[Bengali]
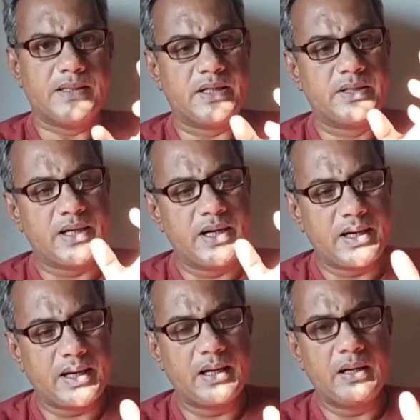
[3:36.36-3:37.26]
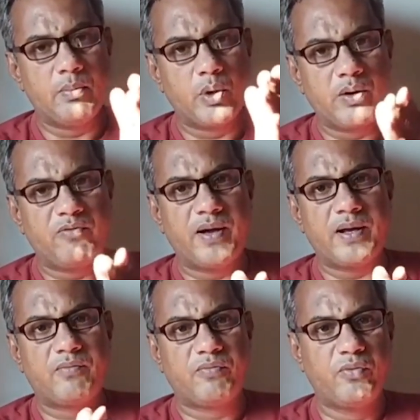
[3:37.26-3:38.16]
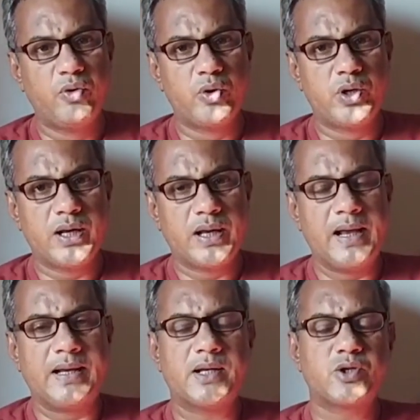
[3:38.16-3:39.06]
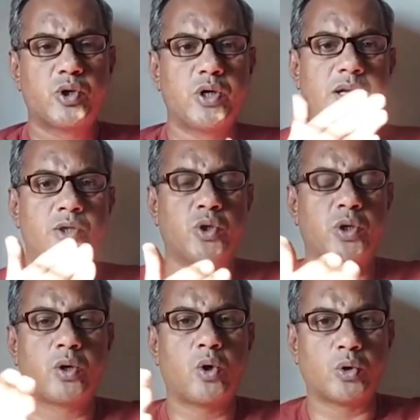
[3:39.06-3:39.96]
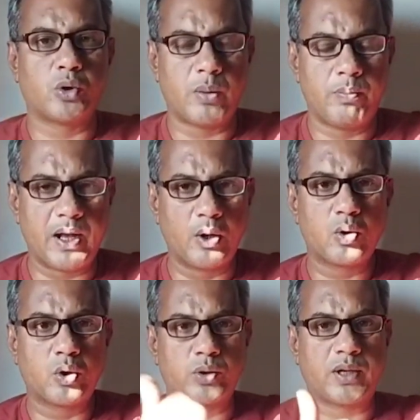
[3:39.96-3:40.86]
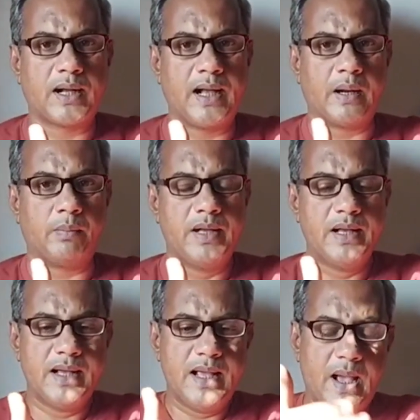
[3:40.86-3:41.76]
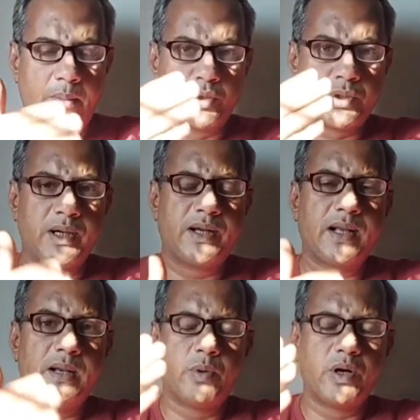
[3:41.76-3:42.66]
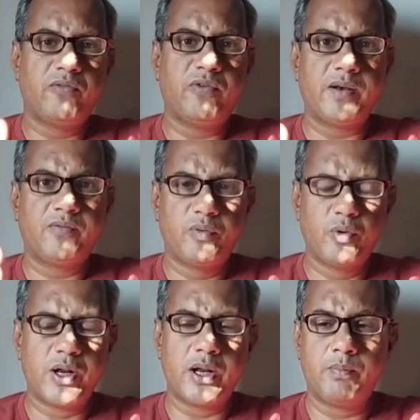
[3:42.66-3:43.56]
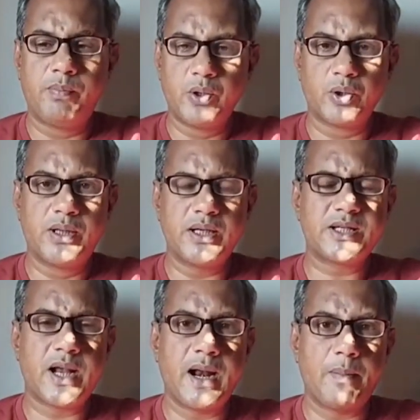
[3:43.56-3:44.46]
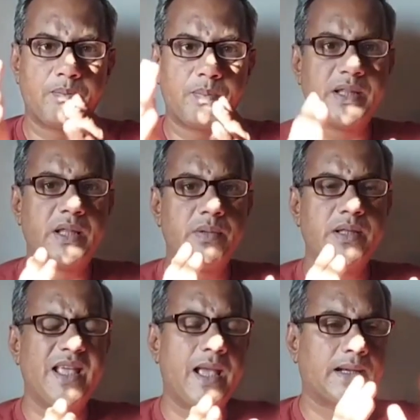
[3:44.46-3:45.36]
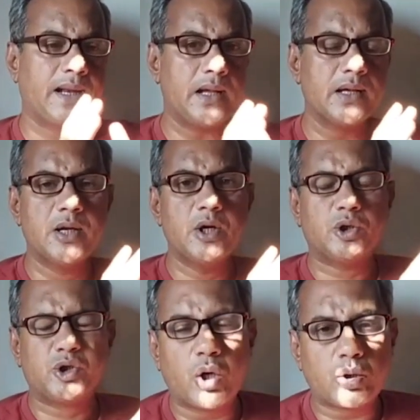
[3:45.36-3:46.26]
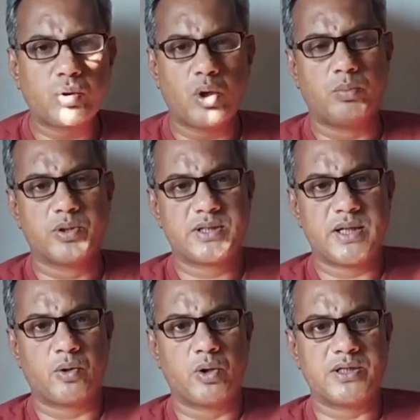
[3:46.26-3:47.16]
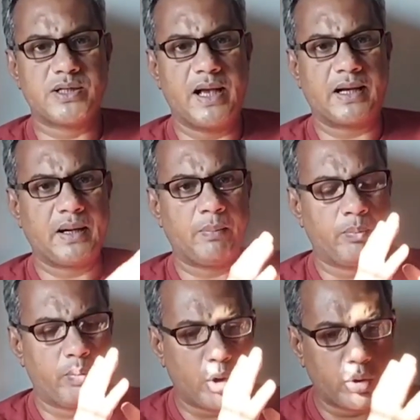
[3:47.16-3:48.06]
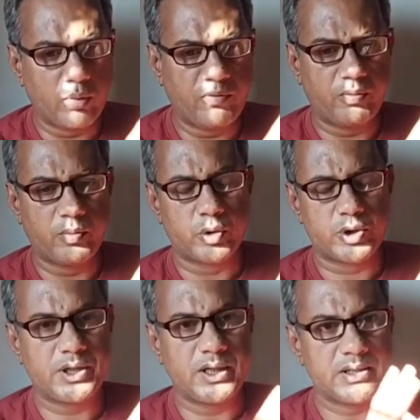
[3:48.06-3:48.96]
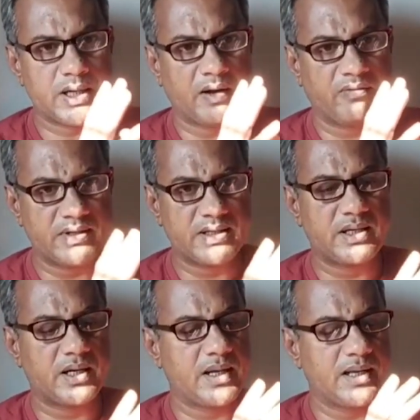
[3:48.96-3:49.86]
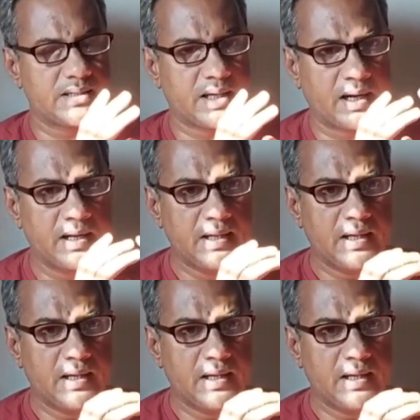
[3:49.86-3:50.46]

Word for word: যে জেনেটিক্যালি মডিফাইড ফুড এটা শরীরের জন্য কতটা ভালো কতটা খারাপ এবং জেনেটিক্যালি মডিফাইড ফুডের বিরুদ্ধে সারা পৃথিবীতেই একটা শক্ত অবস্থান রয়েছে একটা বড় গোষ্ঠী যারা ভেজিটেরিয়ান যারা